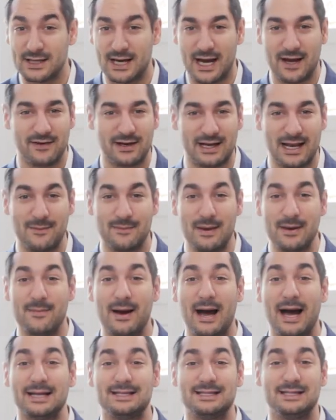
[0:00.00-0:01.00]
avec la même
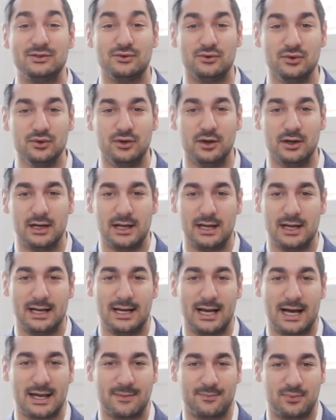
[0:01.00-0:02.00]
attitude.
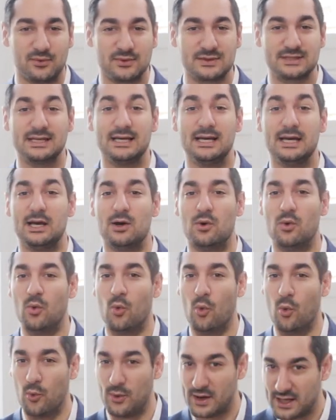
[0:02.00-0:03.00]
La réponse est
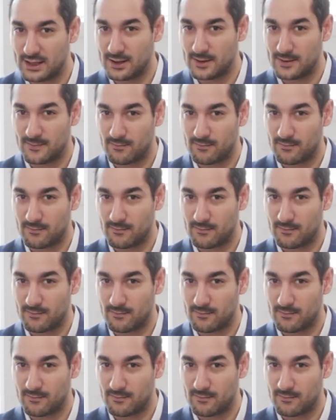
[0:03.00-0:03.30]
oui.